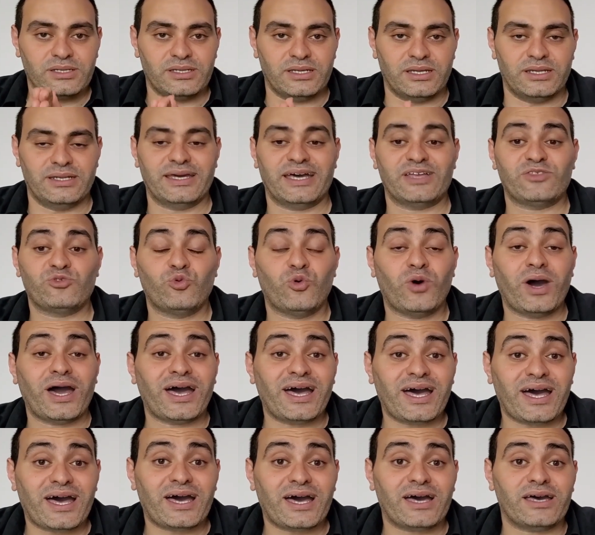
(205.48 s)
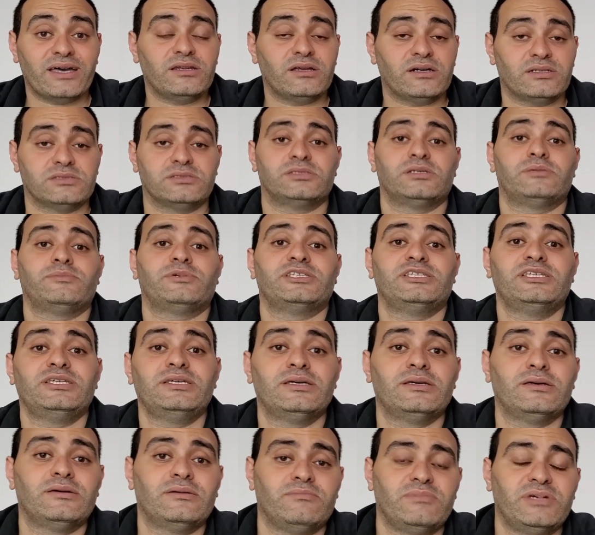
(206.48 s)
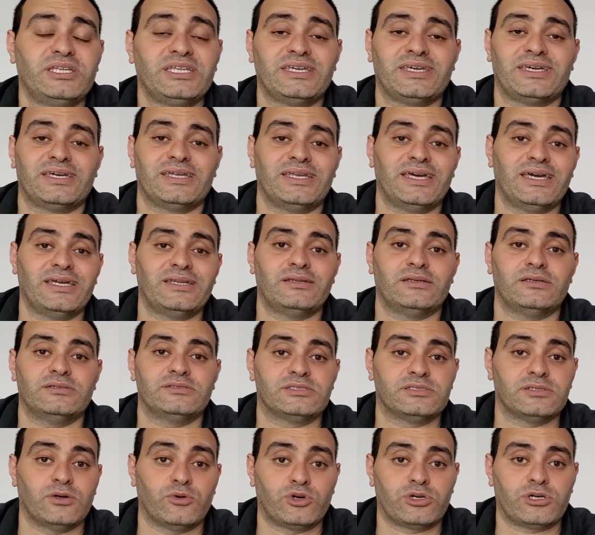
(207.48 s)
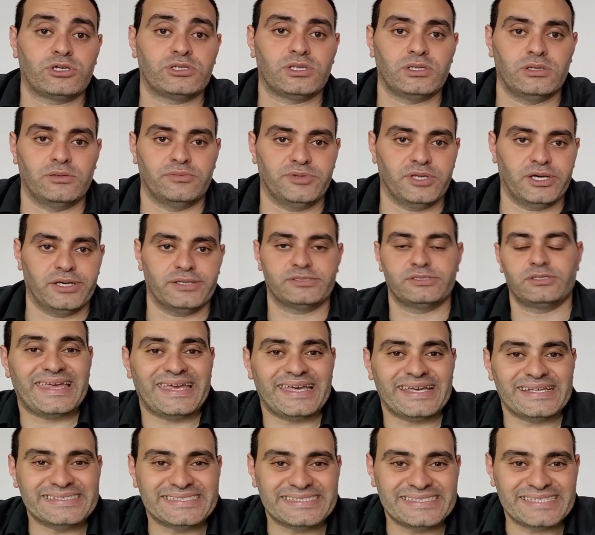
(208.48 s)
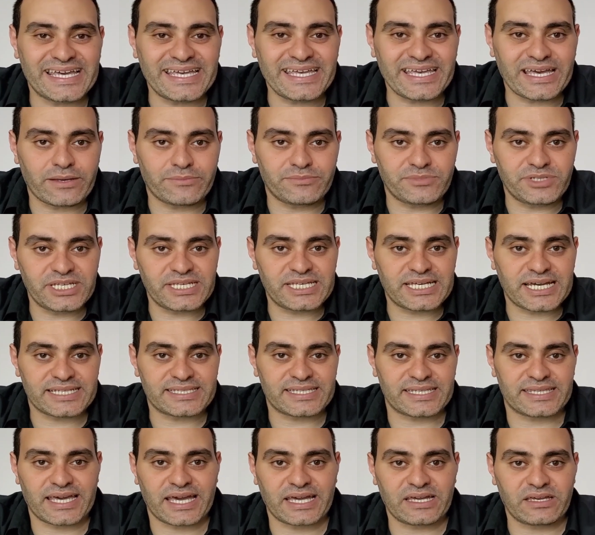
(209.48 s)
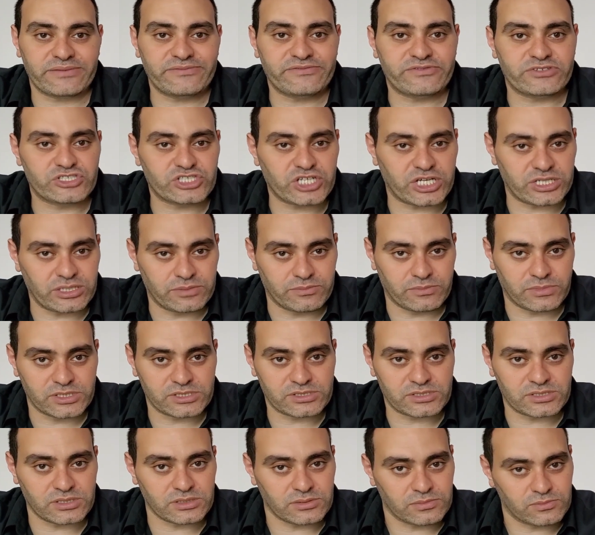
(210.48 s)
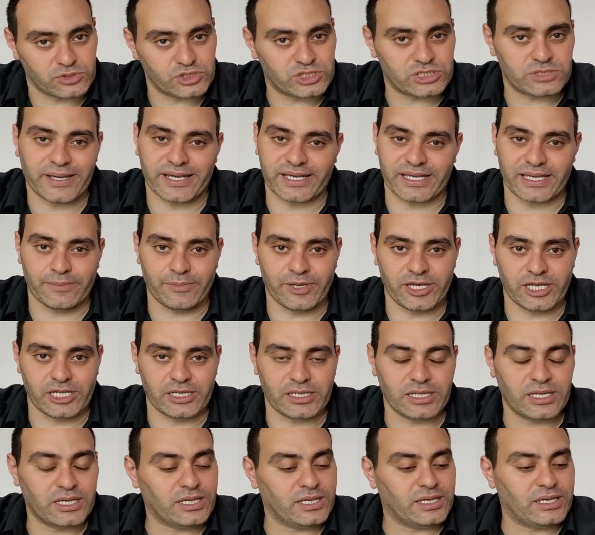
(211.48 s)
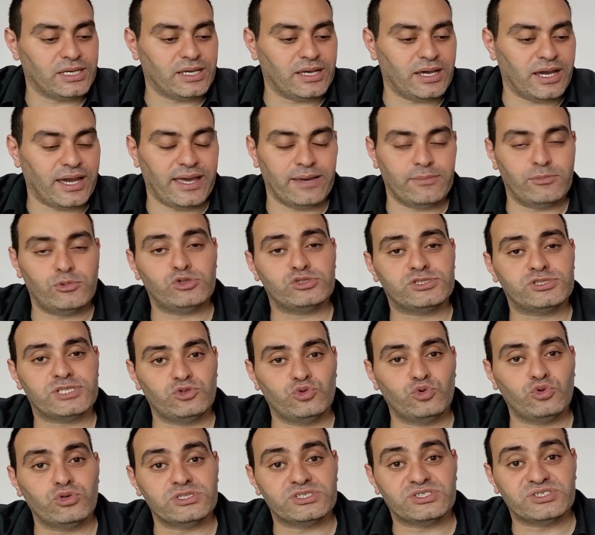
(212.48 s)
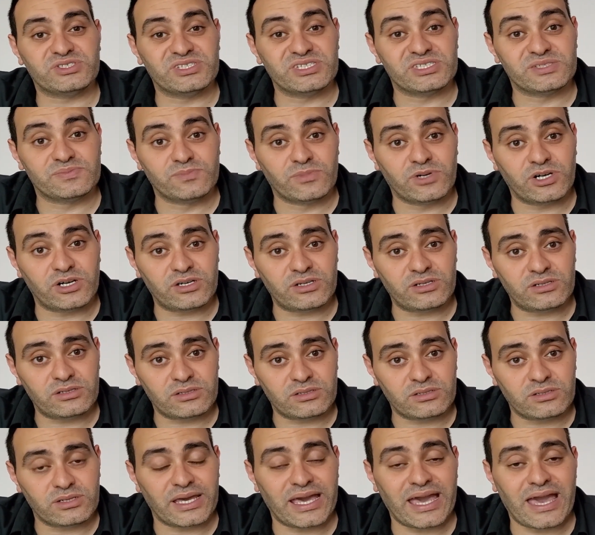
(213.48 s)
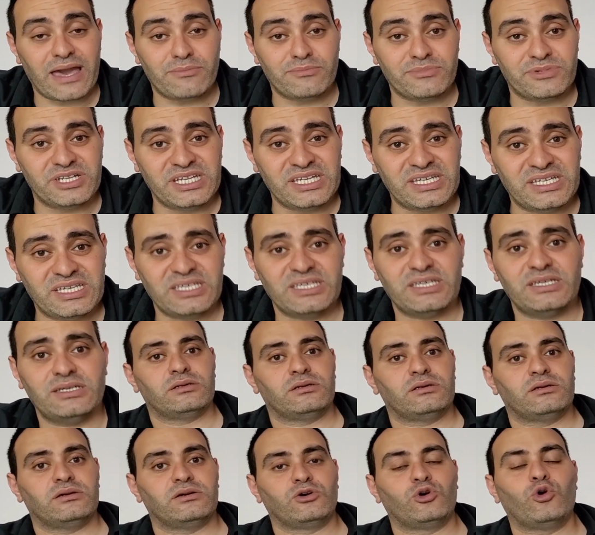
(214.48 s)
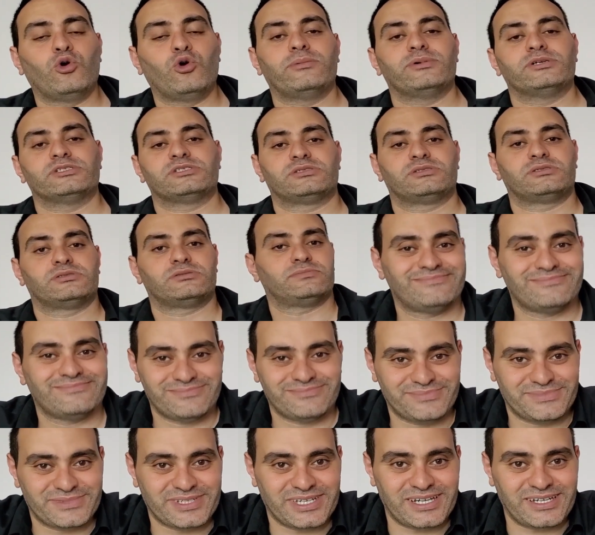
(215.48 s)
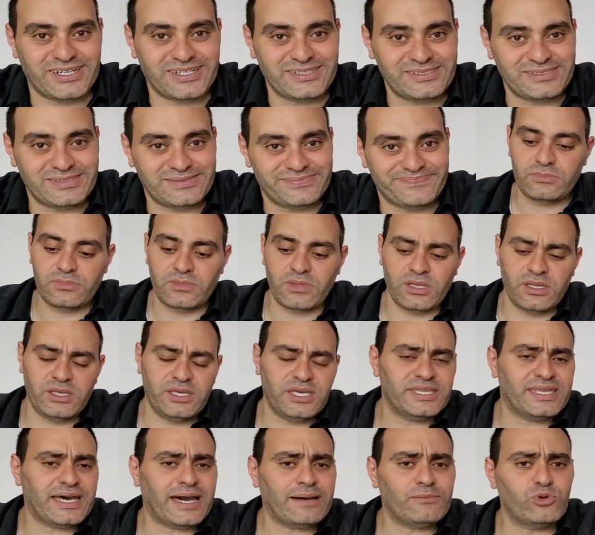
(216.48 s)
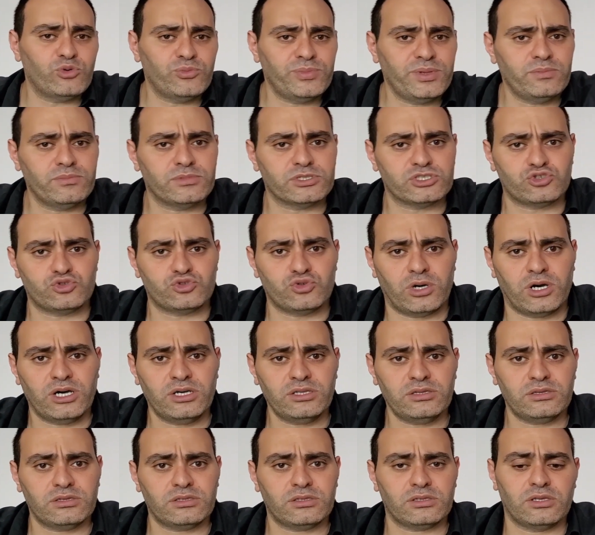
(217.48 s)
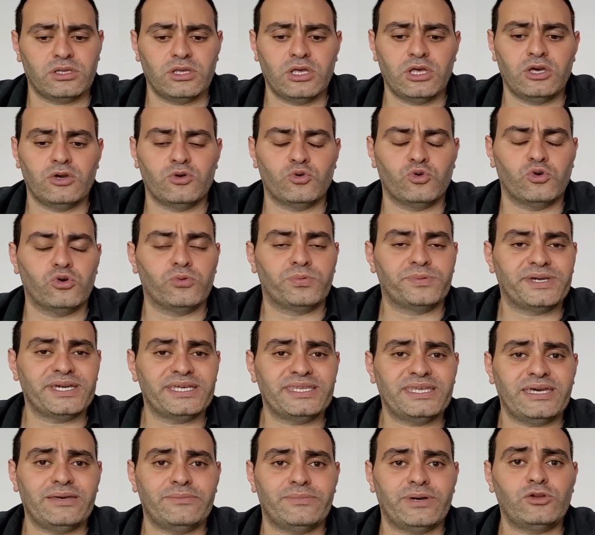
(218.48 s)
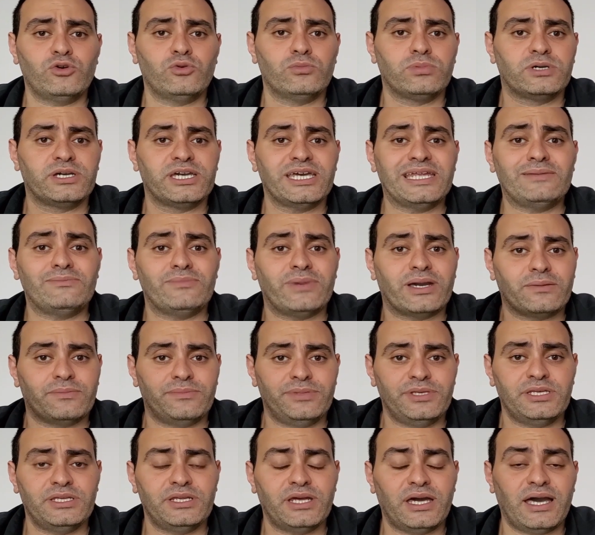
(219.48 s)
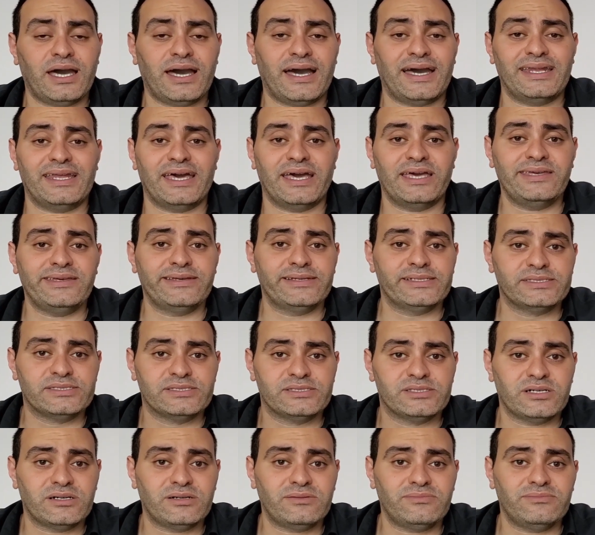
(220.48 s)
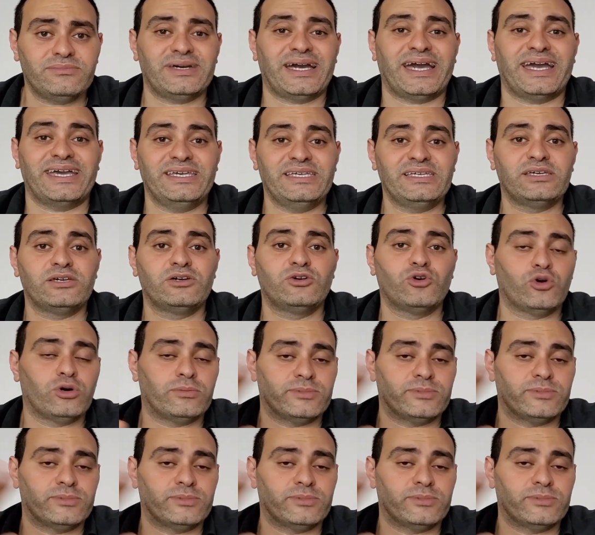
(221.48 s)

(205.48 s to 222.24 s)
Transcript: انها توقع الانظمه دي من خلال الثورات اللي بتحصل ازاي امريكا هتتحكم في الشان المصري بص بقى الجمال هيعملوا صندوق استثمار امريكي جوه مصر خلاص يدعموا بيه المشروعات وبكده يبقى لهم كلمه كبيره على اي نظام هيجي جوه